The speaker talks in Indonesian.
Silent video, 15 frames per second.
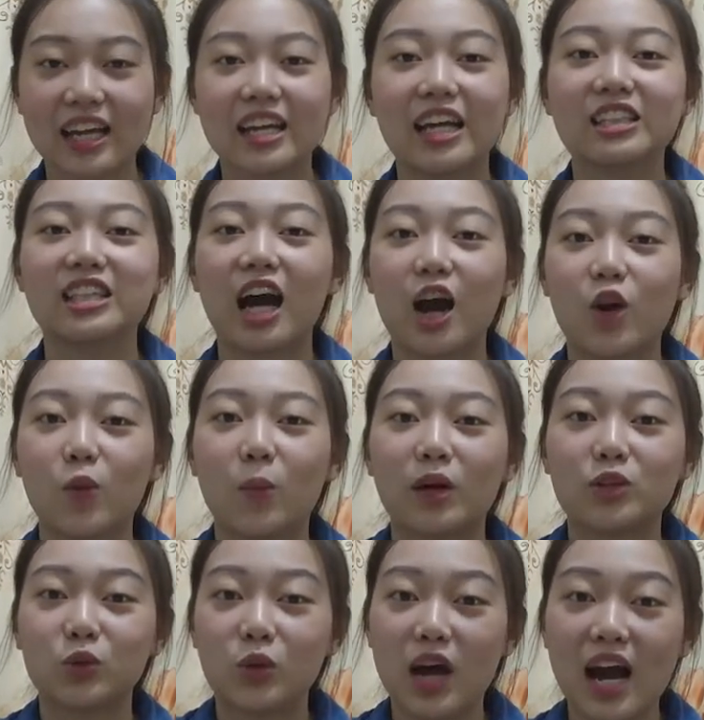Dan jangan lupa
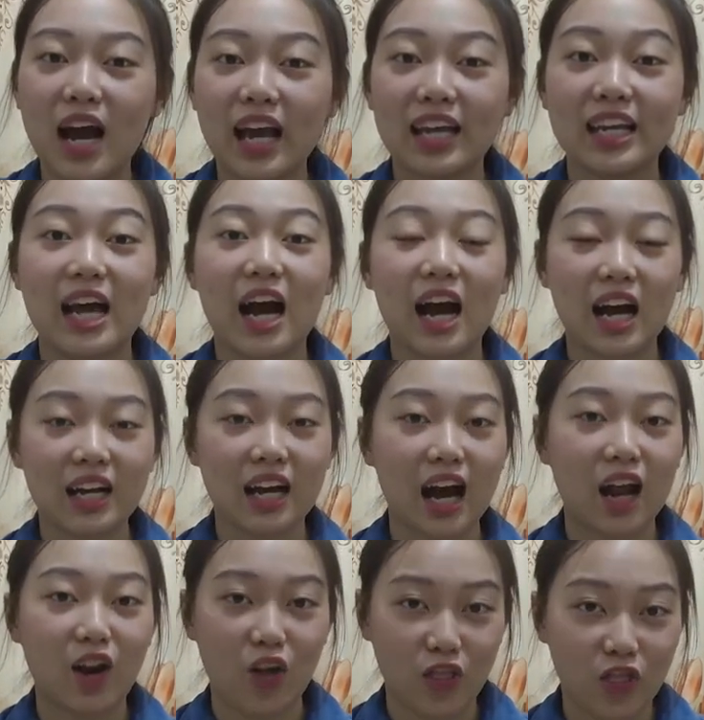juga hidangkan
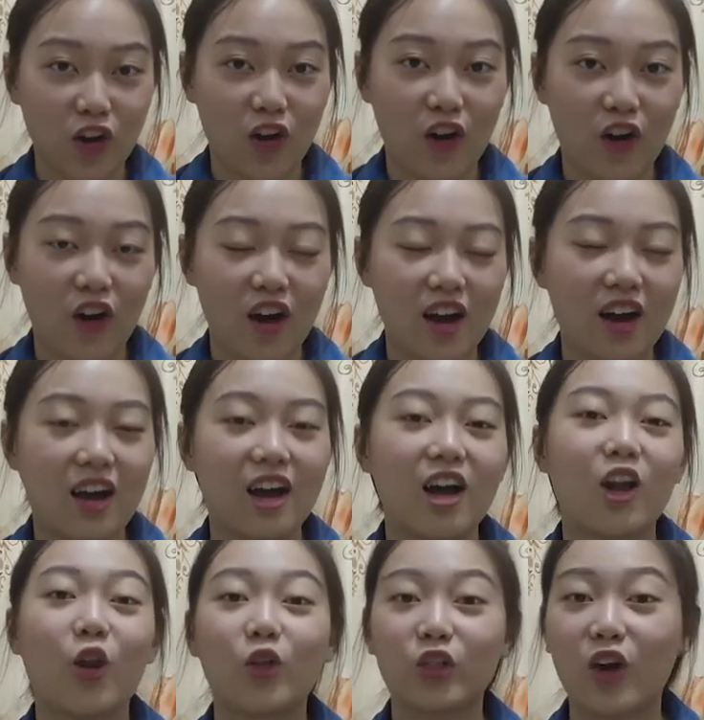dengan lontong.
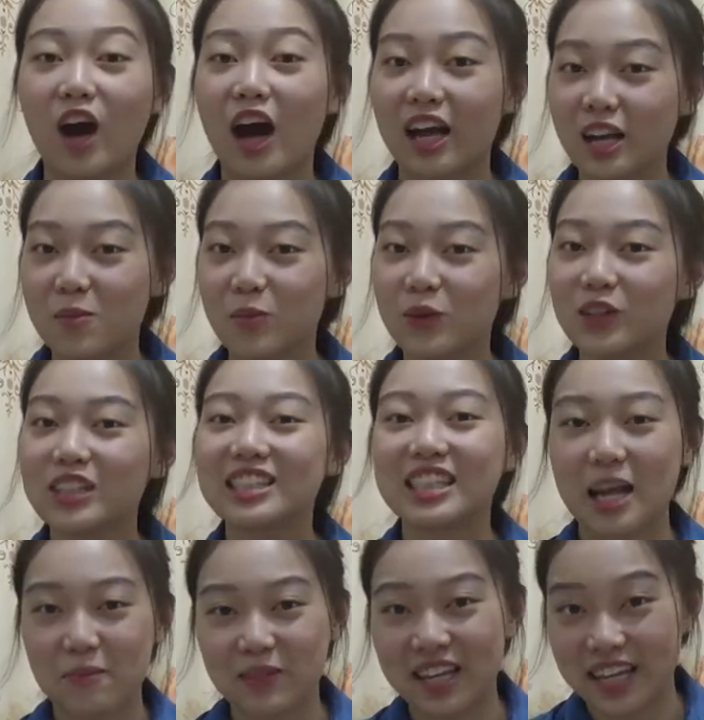Lontong kari pun
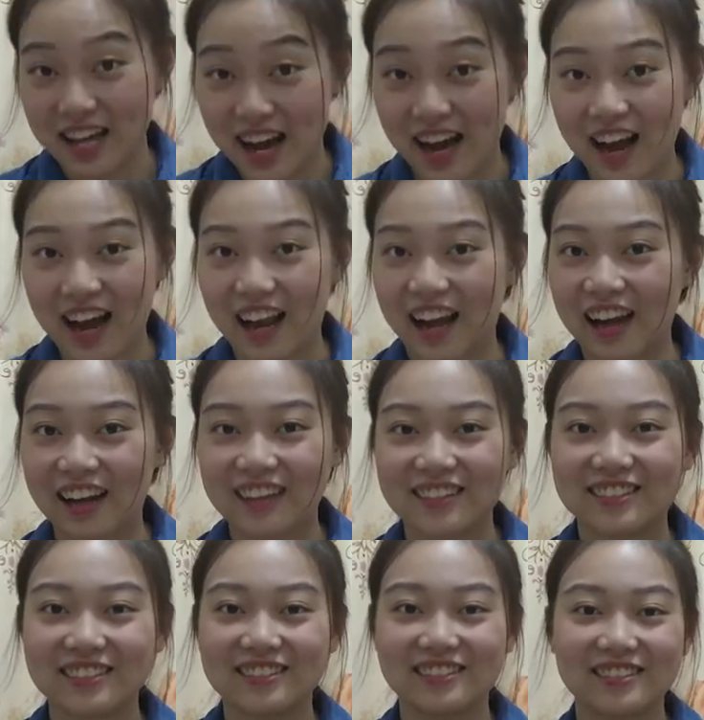siap dihidangkan.
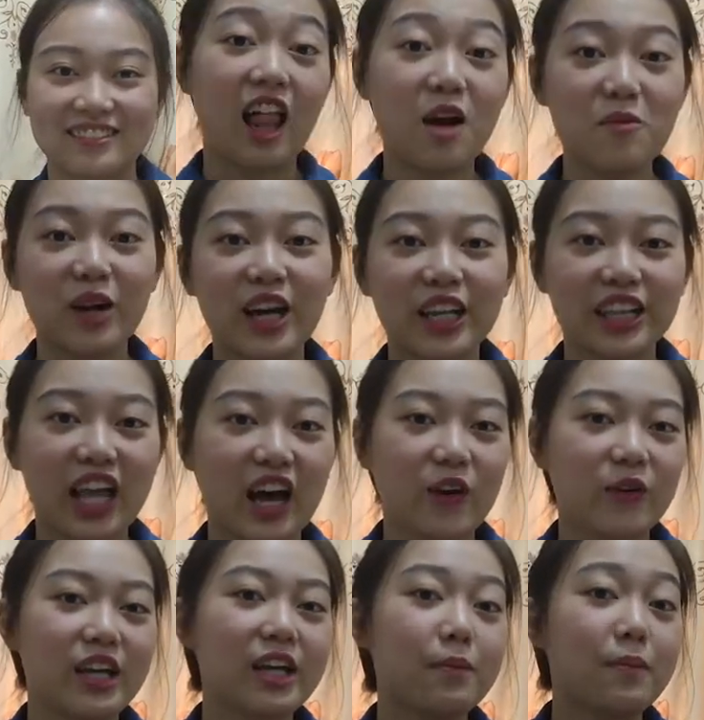Setelah
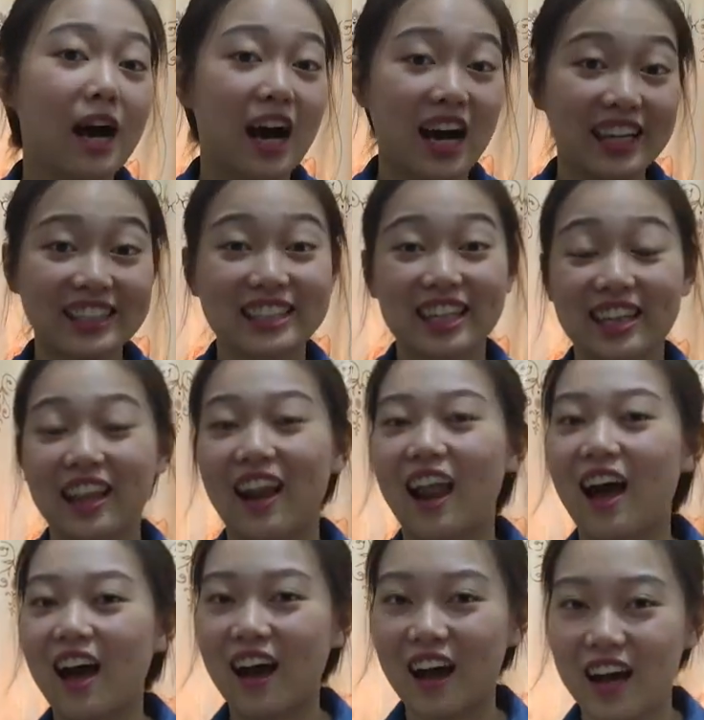mengetahui bahan serta
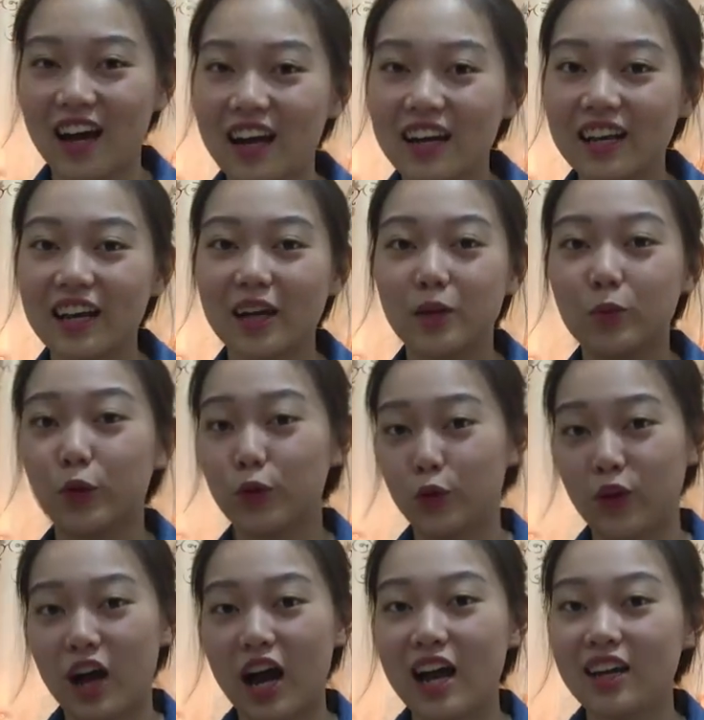langkah yang
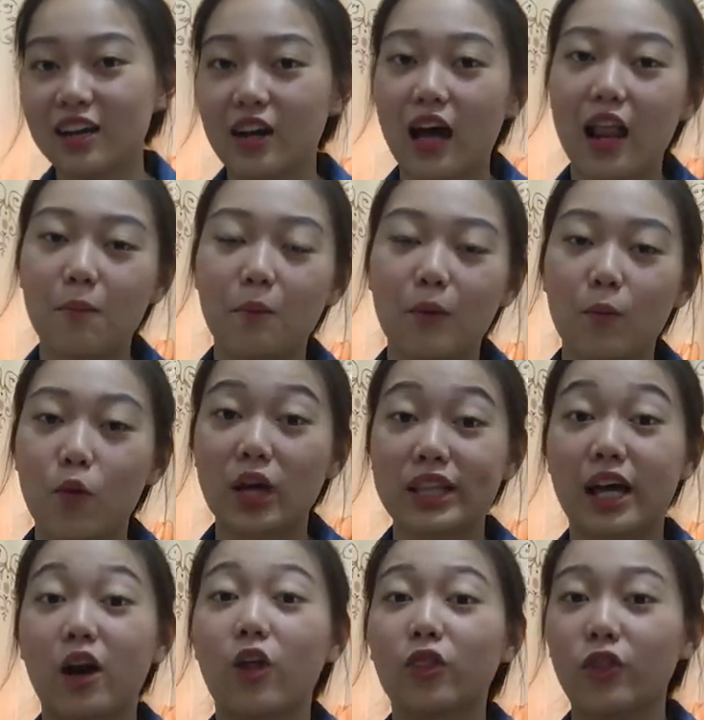dibutuhkan dalam
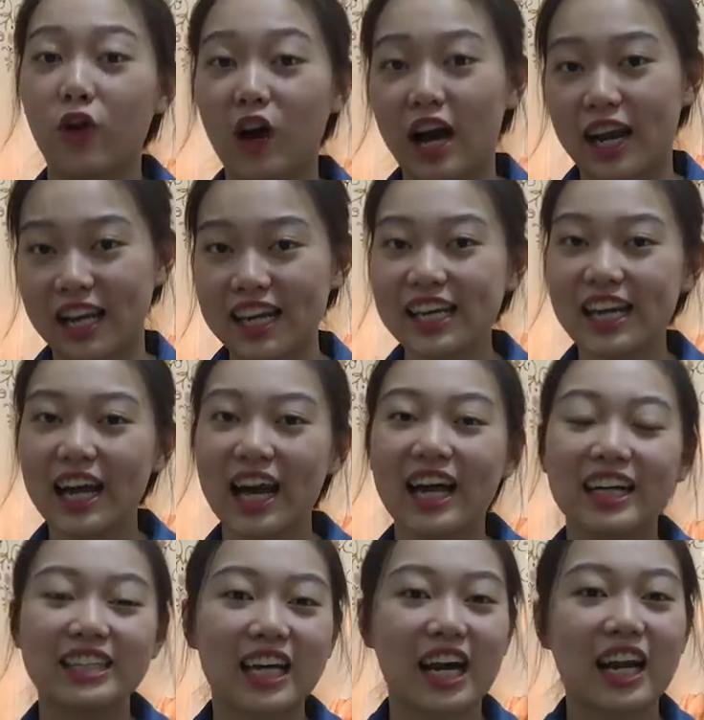pembuatan lontong kari,
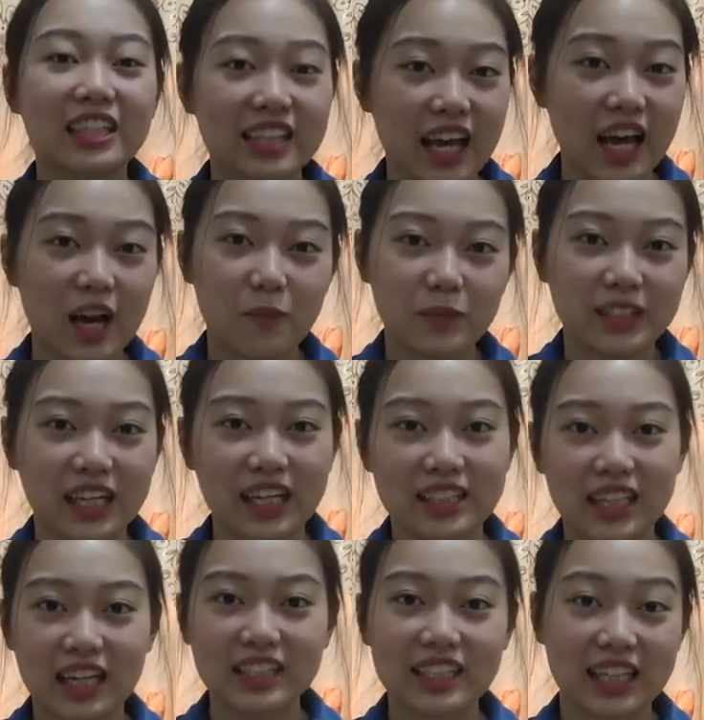sekarang saya akan
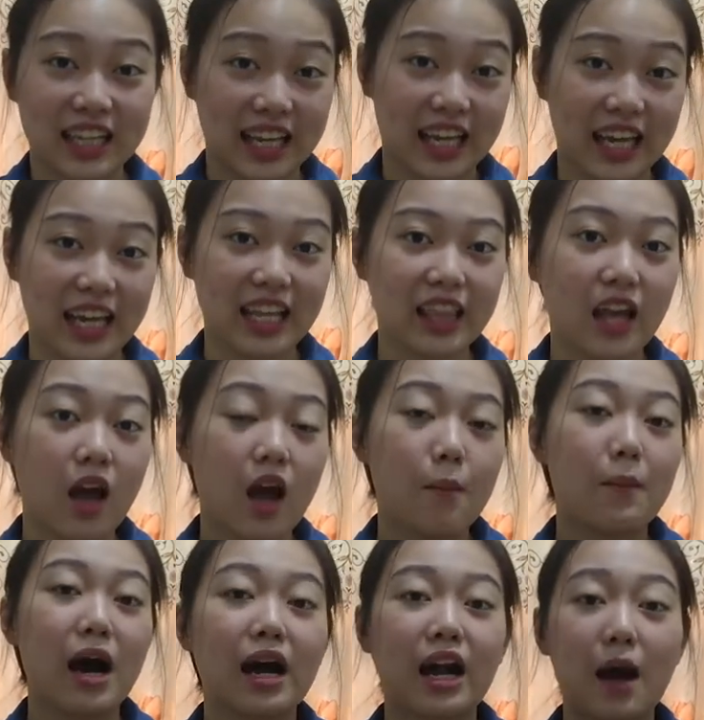menjelaskan sedikit
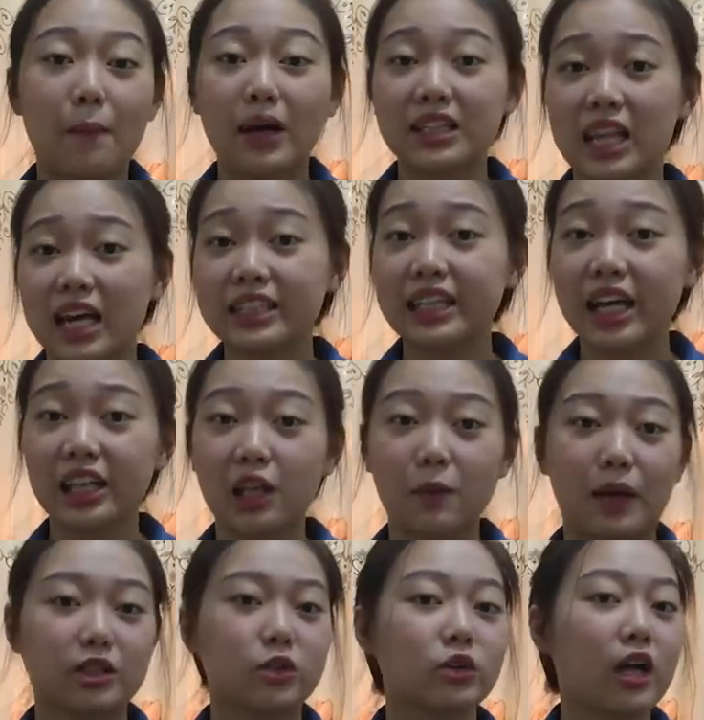bahan apa saja yang
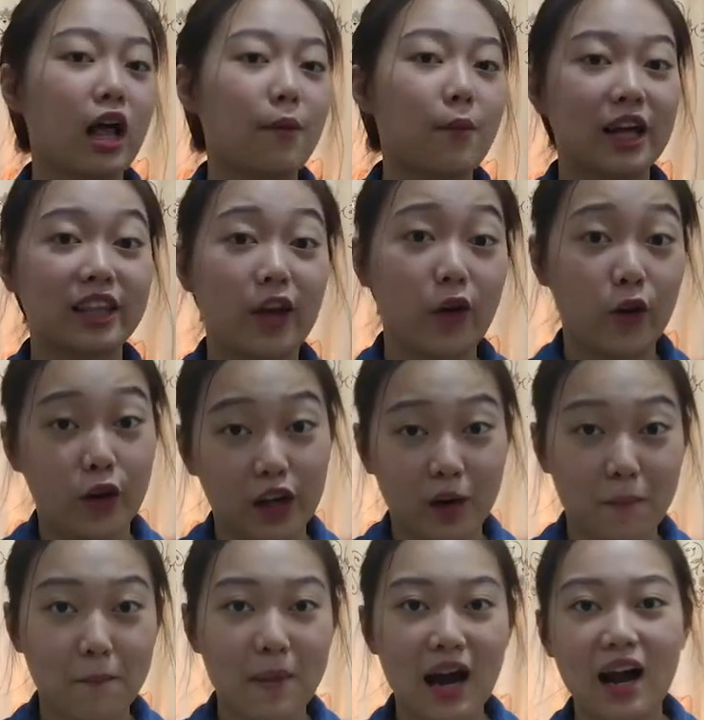termasuk dalam kategori
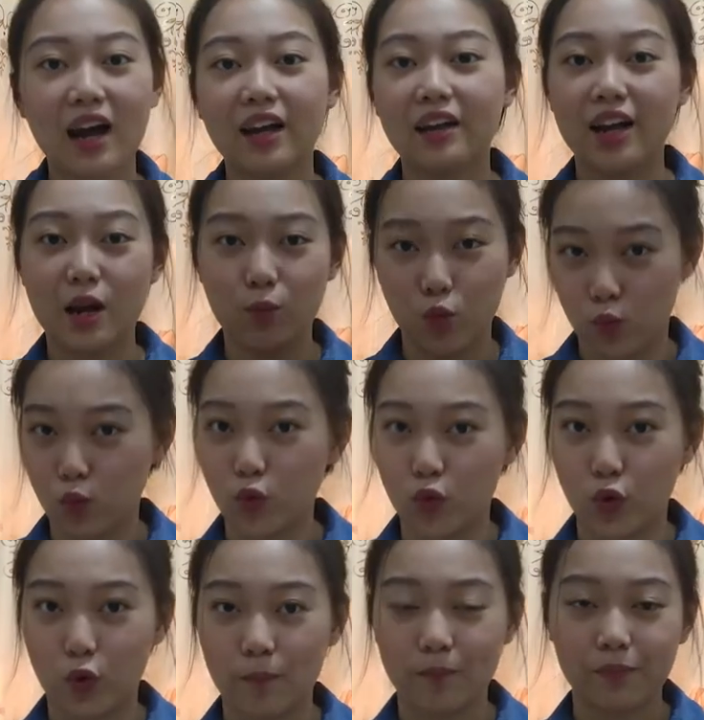rempah dan bumbu.